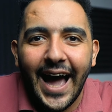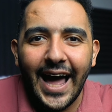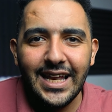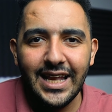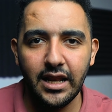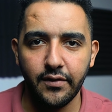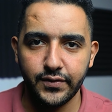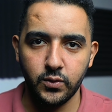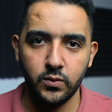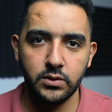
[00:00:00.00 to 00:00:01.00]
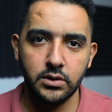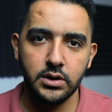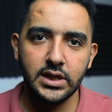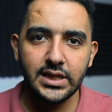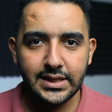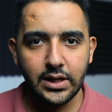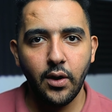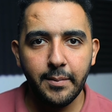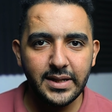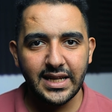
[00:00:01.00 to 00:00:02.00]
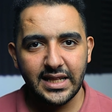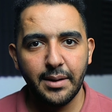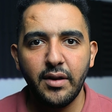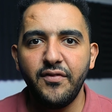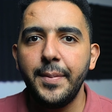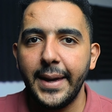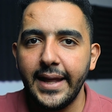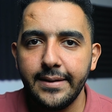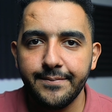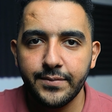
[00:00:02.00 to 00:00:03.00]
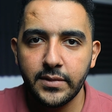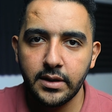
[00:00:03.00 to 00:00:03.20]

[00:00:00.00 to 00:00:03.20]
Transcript: يحلل لنفسه سواء باستخدام الفي بي ان